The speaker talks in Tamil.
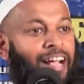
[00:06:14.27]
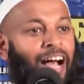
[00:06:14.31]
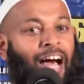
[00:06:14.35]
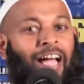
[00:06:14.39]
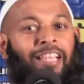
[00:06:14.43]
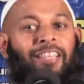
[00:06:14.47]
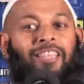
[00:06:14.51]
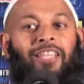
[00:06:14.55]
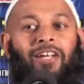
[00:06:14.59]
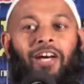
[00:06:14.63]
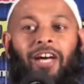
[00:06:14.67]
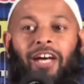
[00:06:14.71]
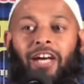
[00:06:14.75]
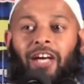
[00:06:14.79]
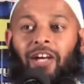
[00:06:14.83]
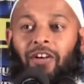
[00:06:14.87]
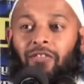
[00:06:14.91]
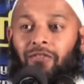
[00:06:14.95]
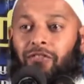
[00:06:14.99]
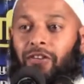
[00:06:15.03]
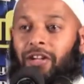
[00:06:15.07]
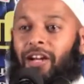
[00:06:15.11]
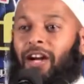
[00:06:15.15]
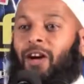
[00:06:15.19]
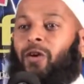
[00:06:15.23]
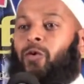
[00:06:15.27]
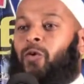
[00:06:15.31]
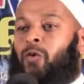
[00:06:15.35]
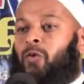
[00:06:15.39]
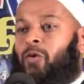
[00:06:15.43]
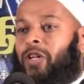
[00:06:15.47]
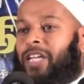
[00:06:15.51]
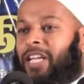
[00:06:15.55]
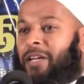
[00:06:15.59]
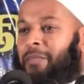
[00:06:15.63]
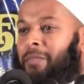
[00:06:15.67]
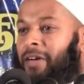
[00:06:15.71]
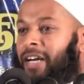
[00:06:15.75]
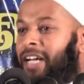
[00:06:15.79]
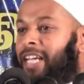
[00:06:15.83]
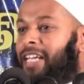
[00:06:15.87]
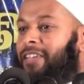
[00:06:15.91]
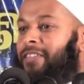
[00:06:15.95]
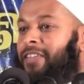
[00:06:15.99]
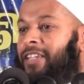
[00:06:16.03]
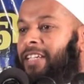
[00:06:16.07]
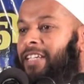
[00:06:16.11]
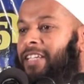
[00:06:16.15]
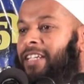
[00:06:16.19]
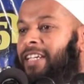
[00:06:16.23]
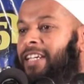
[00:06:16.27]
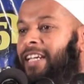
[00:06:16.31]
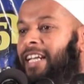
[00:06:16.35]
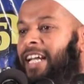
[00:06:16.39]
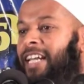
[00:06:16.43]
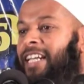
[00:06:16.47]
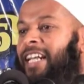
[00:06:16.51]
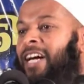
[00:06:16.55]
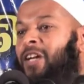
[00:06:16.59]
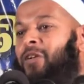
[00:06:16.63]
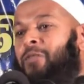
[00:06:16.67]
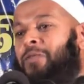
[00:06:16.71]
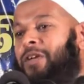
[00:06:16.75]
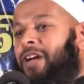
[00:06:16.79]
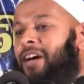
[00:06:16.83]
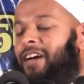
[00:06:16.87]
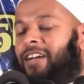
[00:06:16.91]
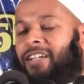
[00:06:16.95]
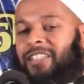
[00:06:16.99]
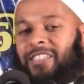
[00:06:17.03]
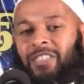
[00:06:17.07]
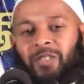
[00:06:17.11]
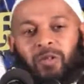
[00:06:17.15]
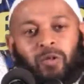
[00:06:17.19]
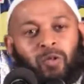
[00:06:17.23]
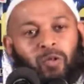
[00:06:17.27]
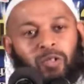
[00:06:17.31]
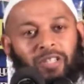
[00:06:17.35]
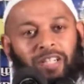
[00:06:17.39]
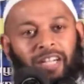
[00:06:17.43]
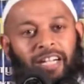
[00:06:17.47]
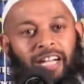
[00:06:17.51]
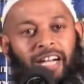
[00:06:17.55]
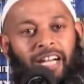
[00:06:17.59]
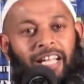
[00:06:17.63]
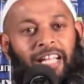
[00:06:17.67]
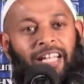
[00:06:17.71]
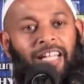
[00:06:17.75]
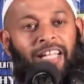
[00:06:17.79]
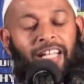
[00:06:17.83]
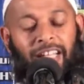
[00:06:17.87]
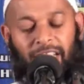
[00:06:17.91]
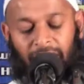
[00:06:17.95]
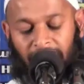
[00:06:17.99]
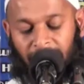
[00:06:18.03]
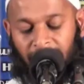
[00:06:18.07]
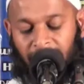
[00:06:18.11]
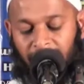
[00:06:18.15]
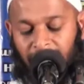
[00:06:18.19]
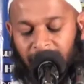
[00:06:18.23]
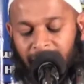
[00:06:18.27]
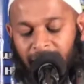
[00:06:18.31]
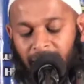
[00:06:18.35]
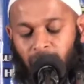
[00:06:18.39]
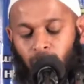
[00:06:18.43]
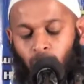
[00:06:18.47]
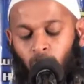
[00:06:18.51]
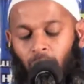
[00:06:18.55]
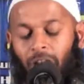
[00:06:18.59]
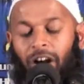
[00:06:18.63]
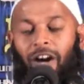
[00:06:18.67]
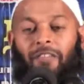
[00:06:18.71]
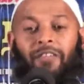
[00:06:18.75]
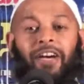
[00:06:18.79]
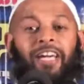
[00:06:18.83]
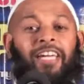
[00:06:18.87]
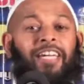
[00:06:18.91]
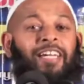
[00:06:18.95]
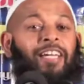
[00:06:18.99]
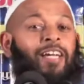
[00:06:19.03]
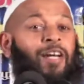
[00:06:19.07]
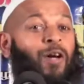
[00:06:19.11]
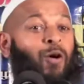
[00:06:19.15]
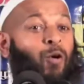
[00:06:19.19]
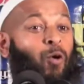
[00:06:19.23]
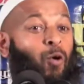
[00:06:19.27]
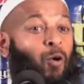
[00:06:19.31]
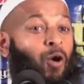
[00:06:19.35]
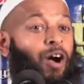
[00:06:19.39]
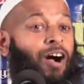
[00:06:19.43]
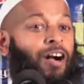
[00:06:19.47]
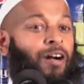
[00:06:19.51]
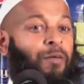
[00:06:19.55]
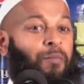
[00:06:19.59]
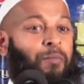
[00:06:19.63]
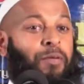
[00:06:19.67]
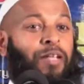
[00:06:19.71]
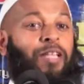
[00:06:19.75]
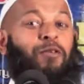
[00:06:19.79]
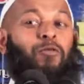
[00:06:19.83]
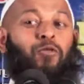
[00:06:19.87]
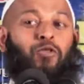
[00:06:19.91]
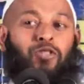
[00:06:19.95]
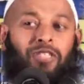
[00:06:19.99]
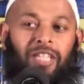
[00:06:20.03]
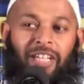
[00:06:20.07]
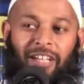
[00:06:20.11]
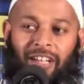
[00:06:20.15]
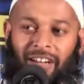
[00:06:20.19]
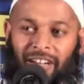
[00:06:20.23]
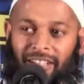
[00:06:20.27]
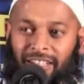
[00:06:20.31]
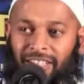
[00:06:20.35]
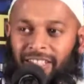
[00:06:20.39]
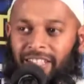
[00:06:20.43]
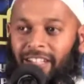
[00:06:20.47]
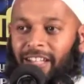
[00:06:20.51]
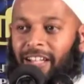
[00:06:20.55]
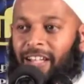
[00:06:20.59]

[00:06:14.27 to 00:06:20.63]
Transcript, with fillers: அந்த ஃபிரவுனுடைய மனைவி என் அருமையான சகோதரர்களே கேட்ட துவாவை குரான் பதிவு செய்கிறது